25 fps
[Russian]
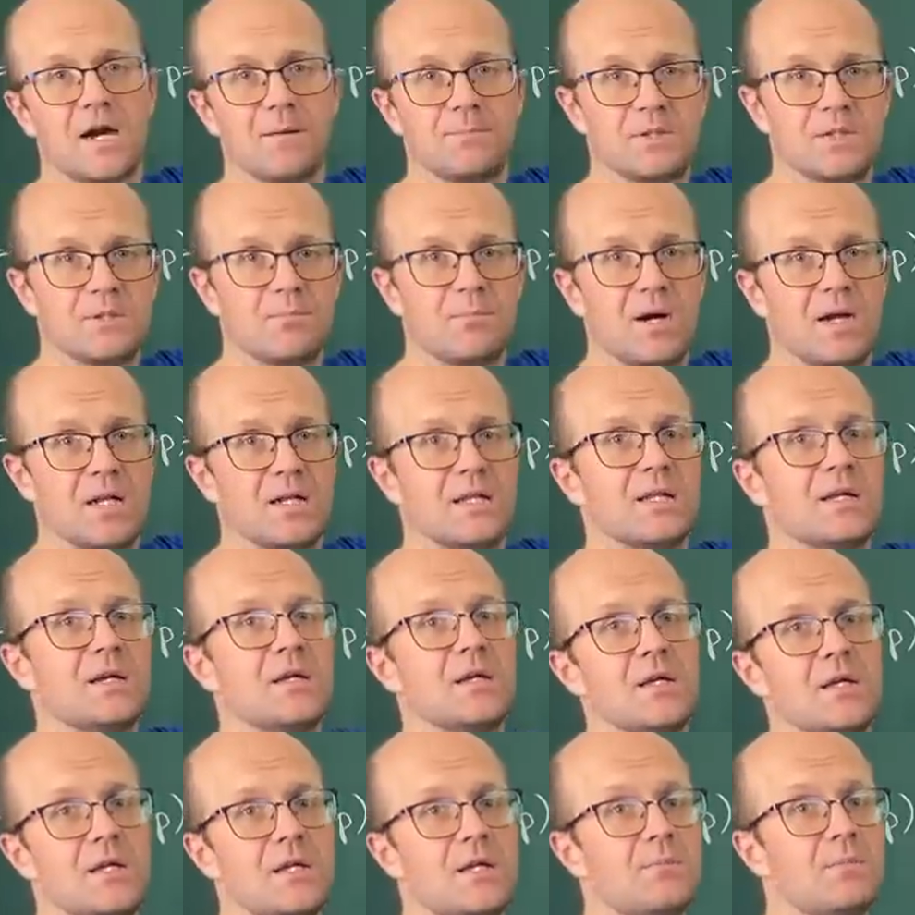
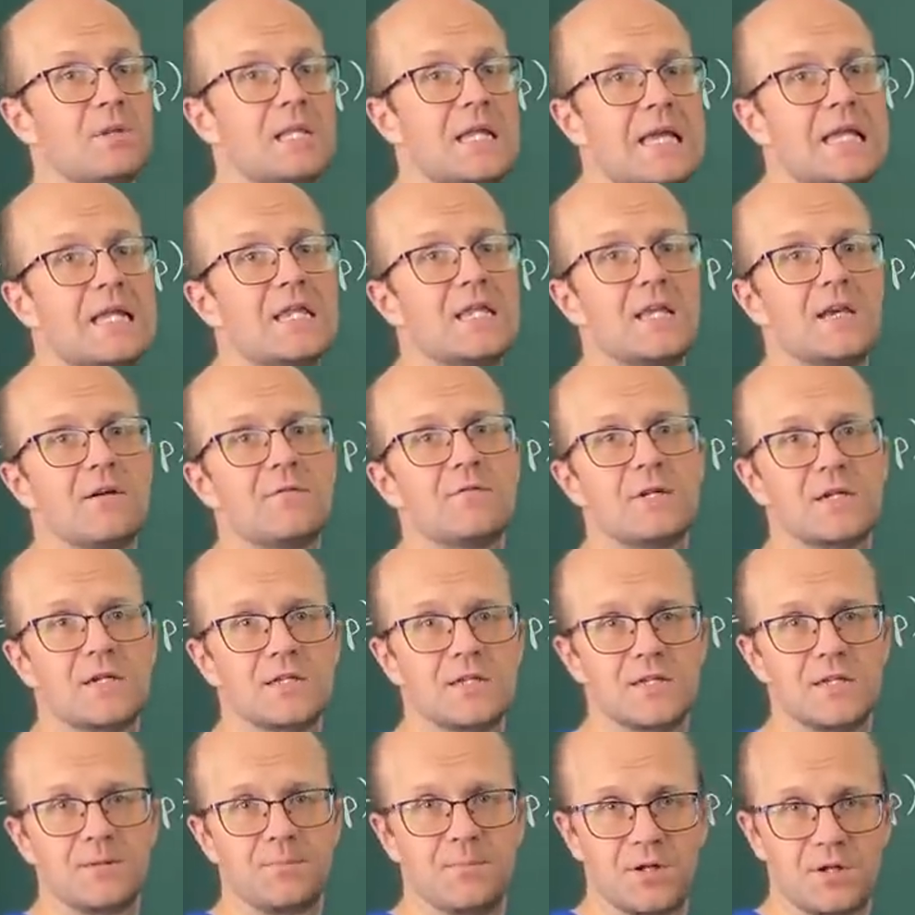оптимально, и мне не
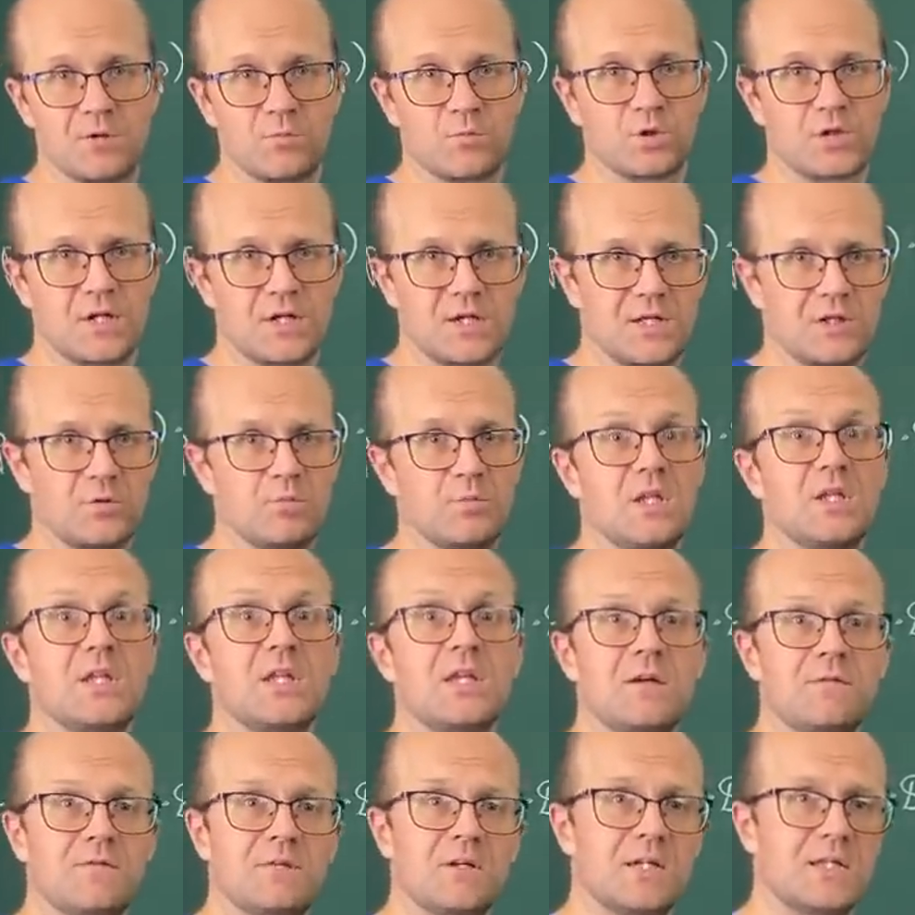выгодно первому таракану, мне
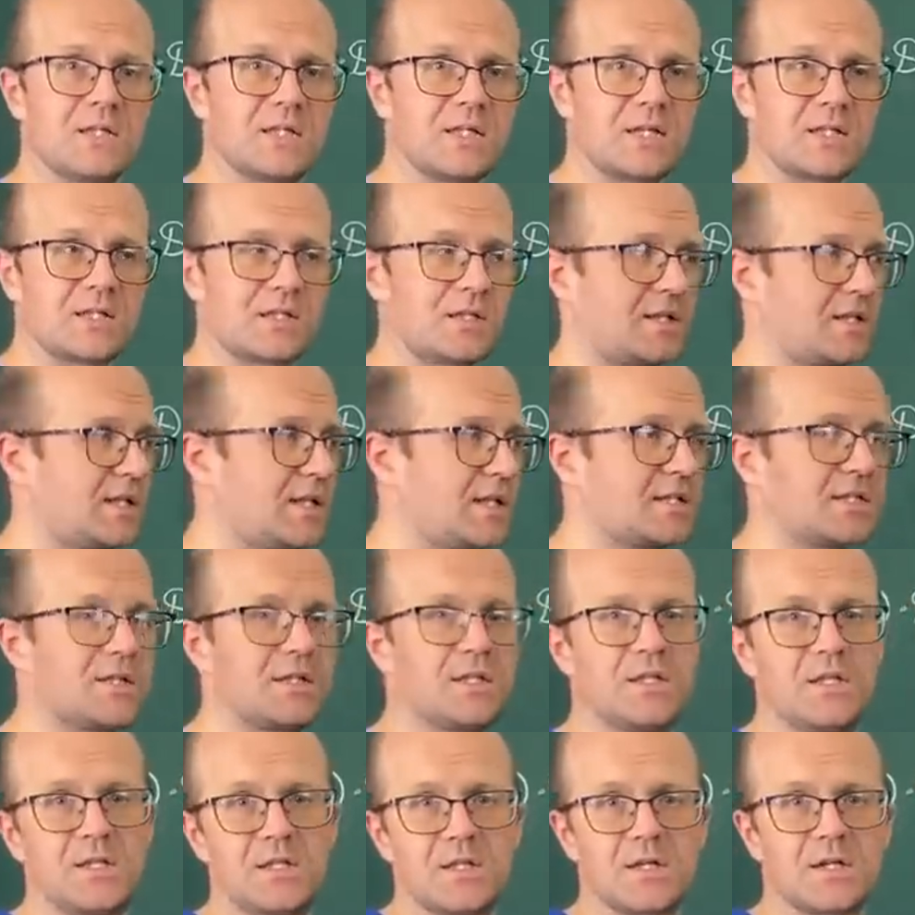не выгодно
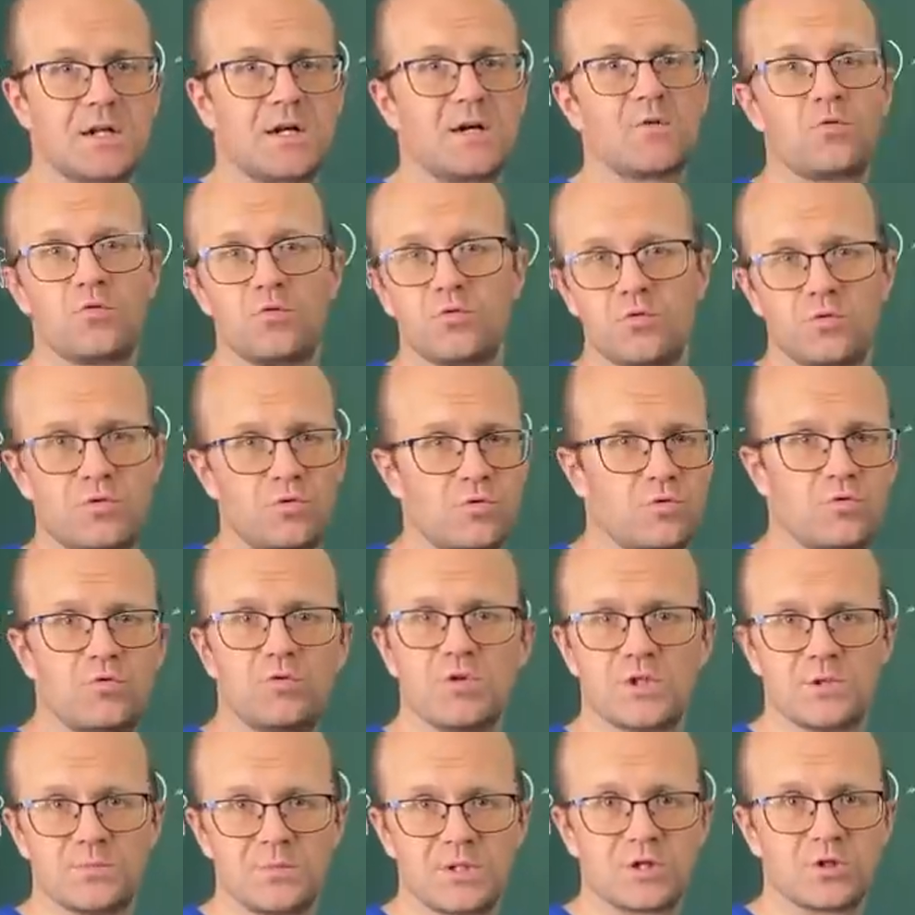отклоняться ни на какую
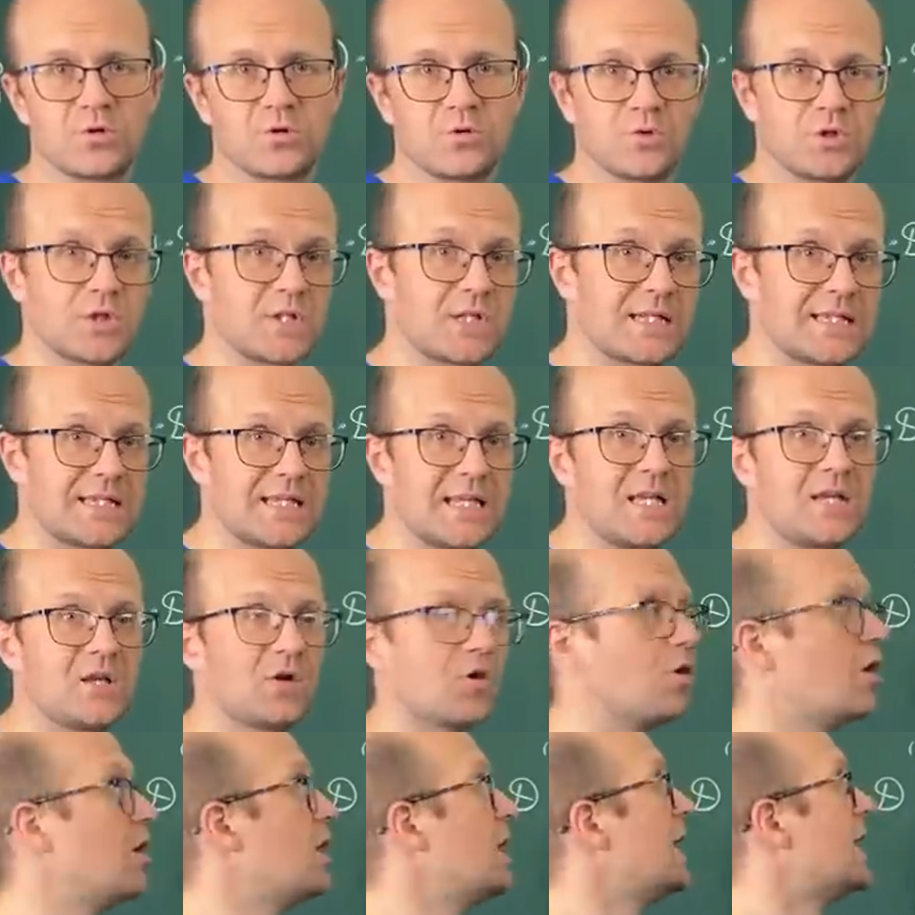другую смешанную
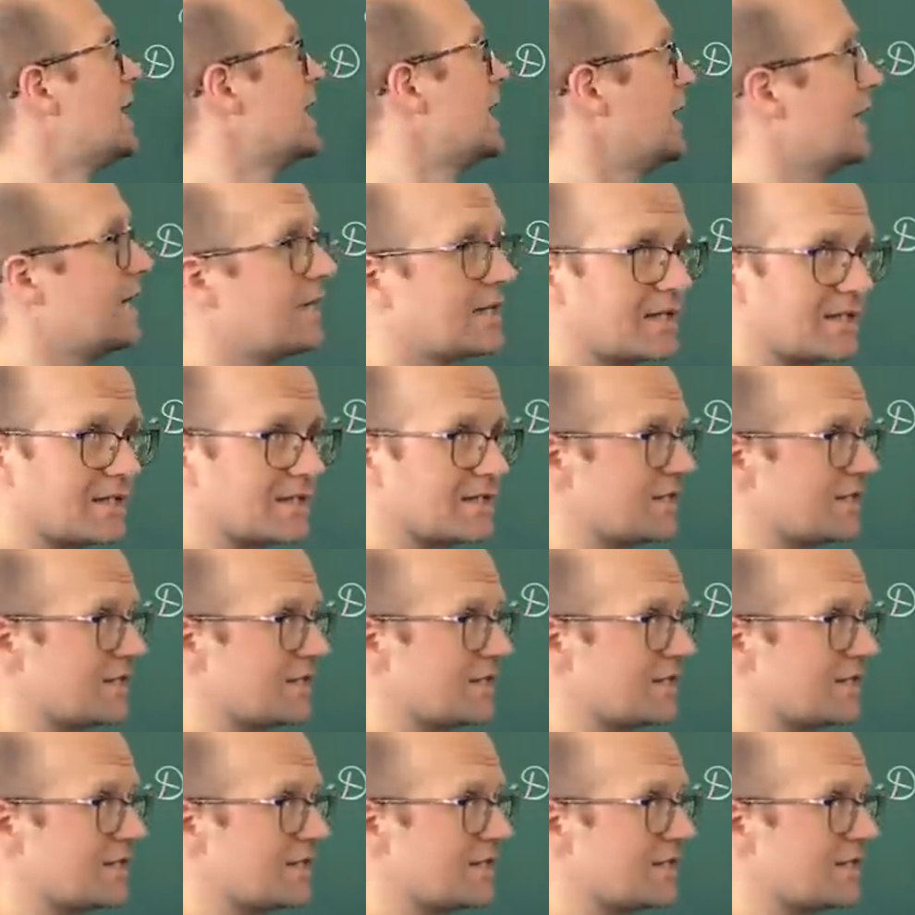стратегию, это